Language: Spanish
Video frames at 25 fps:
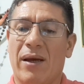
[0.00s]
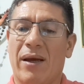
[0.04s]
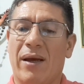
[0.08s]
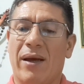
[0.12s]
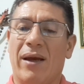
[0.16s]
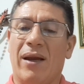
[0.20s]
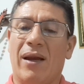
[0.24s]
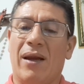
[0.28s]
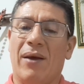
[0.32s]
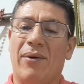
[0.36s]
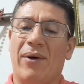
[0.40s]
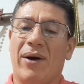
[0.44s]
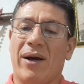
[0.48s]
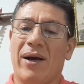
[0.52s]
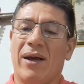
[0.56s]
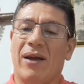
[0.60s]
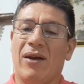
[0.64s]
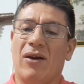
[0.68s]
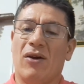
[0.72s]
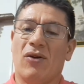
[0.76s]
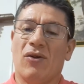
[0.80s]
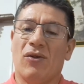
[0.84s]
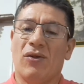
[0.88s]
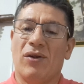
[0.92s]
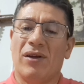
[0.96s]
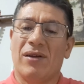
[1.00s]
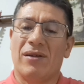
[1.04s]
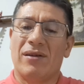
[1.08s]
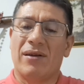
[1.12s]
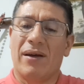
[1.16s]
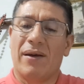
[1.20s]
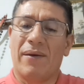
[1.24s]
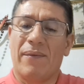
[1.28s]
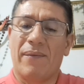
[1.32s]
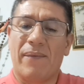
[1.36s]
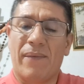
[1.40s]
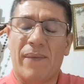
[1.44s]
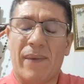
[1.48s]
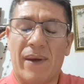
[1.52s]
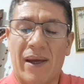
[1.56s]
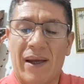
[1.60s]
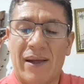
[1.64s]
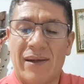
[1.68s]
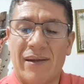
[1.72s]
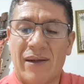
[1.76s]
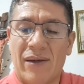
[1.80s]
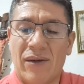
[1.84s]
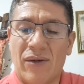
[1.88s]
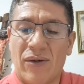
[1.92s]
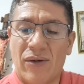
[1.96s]
El Evangelio nos dice que el
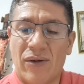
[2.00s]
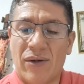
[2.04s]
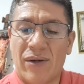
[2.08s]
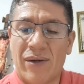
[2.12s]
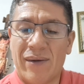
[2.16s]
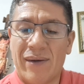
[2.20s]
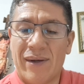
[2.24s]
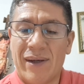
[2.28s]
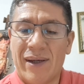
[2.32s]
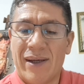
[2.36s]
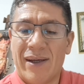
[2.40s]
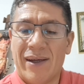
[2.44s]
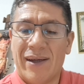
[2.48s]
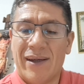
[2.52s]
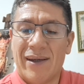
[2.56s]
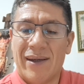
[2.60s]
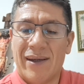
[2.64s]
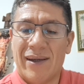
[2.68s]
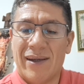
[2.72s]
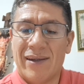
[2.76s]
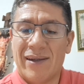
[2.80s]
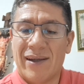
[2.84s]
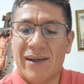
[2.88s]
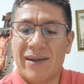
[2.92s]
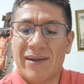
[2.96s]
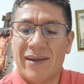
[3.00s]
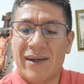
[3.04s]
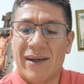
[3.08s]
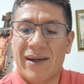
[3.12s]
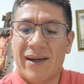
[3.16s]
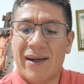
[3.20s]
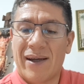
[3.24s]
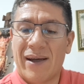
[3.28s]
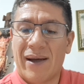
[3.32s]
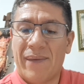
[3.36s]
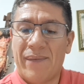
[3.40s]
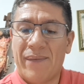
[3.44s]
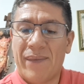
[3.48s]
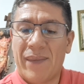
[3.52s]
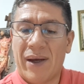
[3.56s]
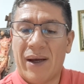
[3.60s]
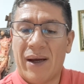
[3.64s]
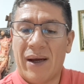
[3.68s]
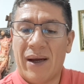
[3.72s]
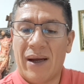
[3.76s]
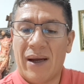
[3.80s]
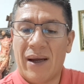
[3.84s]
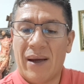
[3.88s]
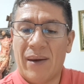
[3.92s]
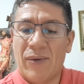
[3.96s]
Señor eh, se acerca
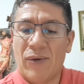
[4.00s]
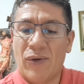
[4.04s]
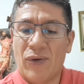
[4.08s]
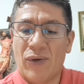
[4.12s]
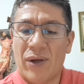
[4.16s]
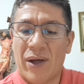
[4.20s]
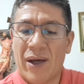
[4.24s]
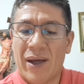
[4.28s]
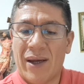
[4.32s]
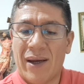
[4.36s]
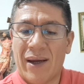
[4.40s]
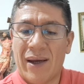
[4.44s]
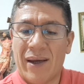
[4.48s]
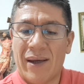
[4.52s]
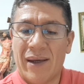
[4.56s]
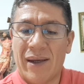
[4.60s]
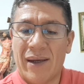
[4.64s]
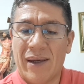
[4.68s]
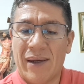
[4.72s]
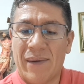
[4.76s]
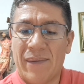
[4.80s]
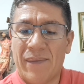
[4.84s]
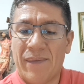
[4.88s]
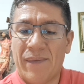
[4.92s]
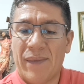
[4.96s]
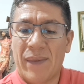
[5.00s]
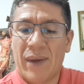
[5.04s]
a la viuda de Naín,